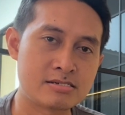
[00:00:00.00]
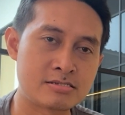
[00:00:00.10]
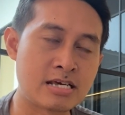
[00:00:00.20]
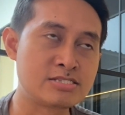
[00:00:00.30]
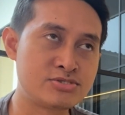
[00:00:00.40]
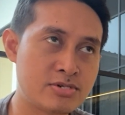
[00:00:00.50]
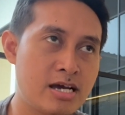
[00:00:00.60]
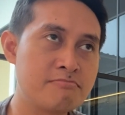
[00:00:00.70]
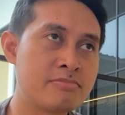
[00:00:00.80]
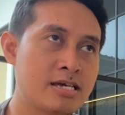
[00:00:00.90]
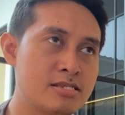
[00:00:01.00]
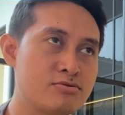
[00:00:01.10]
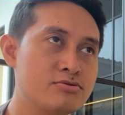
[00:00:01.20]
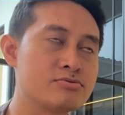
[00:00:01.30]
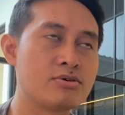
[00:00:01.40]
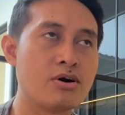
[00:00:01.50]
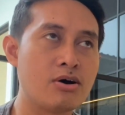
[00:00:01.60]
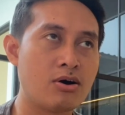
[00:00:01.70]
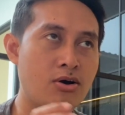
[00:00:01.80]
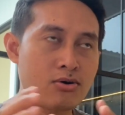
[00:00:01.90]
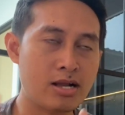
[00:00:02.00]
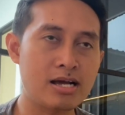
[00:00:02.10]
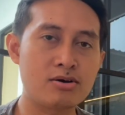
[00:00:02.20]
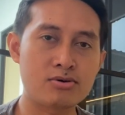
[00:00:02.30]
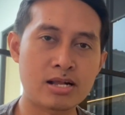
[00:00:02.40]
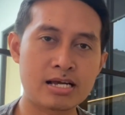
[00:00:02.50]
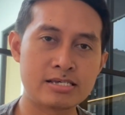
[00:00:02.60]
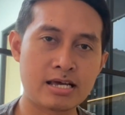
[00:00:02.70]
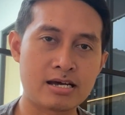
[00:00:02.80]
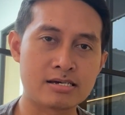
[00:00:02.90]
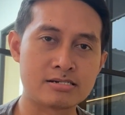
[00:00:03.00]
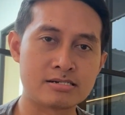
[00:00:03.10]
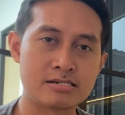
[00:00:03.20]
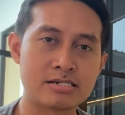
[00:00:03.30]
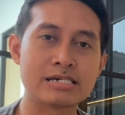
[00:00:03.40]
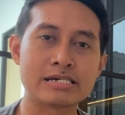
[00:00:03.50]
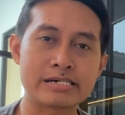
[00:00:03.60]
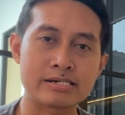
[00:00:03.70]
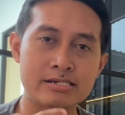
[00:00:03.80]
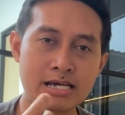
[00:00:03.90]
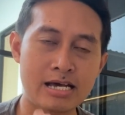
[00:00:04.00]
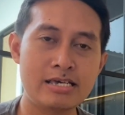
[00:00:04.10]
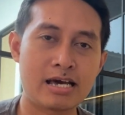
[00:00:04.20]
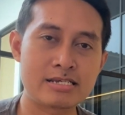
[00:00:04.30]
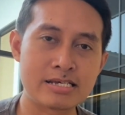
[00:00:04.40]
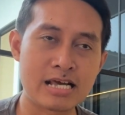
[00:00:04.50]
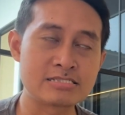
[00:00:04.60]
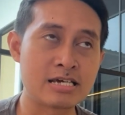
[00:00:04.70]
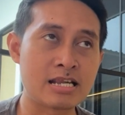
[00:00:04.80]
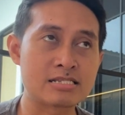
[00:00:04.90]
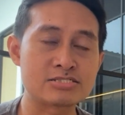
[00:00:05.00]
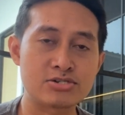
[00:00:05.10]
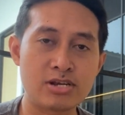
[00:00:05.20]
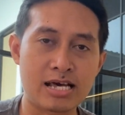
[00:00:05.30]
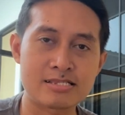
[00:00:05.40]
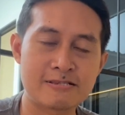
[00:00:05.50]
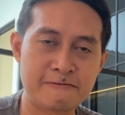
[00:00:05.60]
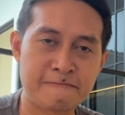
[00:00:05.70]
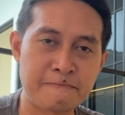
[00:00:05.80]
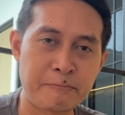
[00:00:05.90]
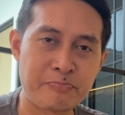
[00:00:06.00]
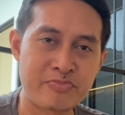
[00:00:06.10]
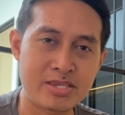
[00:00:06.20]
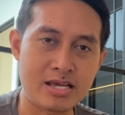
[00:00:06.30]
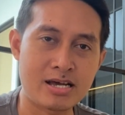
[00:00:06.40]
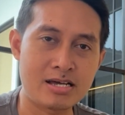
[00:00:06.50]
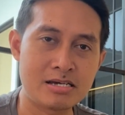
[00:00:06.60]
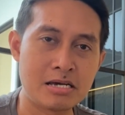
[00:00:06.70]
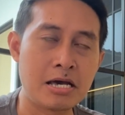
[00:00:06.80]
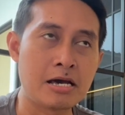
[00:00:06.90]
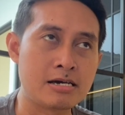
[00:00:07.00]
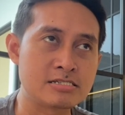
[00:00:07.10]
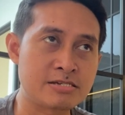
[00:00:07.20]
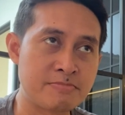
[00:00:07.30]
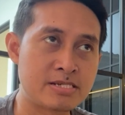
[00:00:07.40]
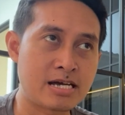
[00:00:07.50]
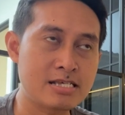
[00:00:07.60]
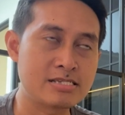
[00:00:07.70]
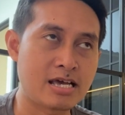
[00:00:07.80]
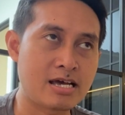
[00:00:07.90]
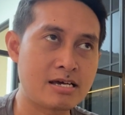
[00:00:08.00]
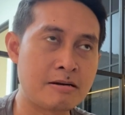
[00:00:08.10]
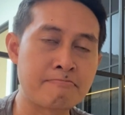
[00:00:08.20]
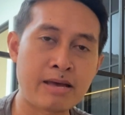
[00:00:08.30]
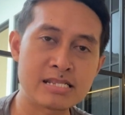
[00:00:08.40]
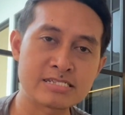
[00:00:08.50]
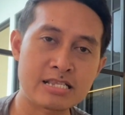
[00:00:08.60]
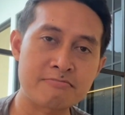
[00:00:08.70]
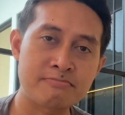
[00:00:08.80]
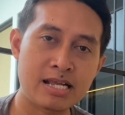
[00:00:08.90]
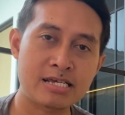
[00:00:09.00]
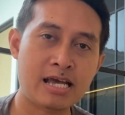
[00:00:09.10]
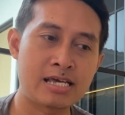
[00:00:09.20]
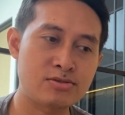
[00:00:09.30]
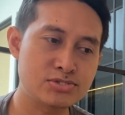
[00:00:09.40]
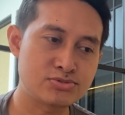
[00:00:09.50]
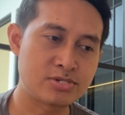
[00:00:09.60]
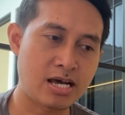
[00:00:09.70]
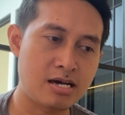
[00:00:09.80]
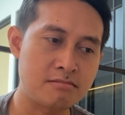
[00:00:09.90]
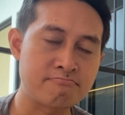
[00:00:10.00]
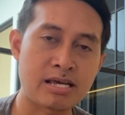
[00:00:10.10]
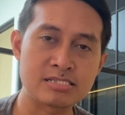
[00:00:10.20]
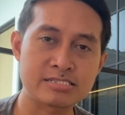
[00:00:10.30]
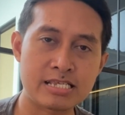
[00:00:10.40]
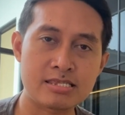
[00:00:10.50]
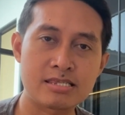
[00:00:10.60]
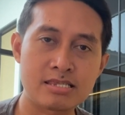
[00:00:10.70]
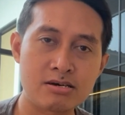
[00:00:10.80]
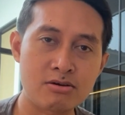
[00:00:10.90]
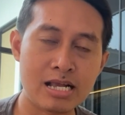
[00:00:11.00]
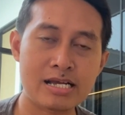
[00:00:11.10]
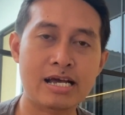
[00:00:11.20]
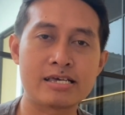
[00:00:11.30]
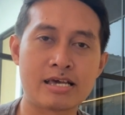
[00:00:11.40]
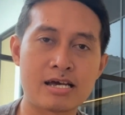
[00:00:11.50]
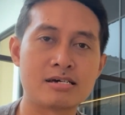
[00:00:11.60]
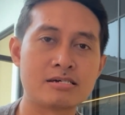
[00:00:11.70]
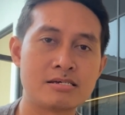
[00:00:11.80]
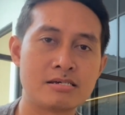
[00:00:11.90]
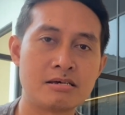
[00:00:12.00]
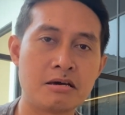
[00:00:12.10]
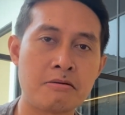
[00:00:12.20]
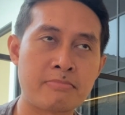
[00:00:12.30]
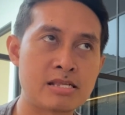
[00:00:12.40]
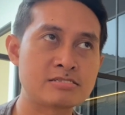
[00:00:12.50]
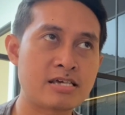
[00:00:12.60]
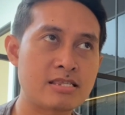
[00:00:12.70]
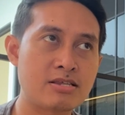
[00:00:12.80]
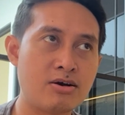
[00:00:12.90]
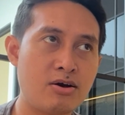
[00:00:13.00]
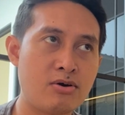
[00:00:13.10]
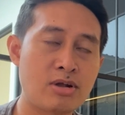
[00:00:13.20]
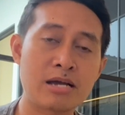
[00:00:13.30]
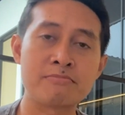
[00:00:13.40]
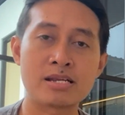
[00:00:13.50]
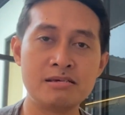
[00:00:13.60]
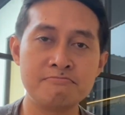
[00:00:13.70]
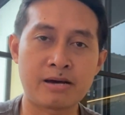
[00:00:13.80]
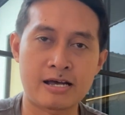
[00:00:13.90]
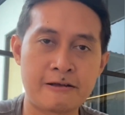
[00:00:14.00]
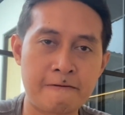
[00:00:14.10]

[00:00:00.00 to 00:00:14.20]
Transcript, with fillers: Dan juga begitu orang-orang yang kaya dengan jalan sholat, ya, sebenarnya mindset mereka itu sudah mindset orang kaya, mindset orang berlimpah.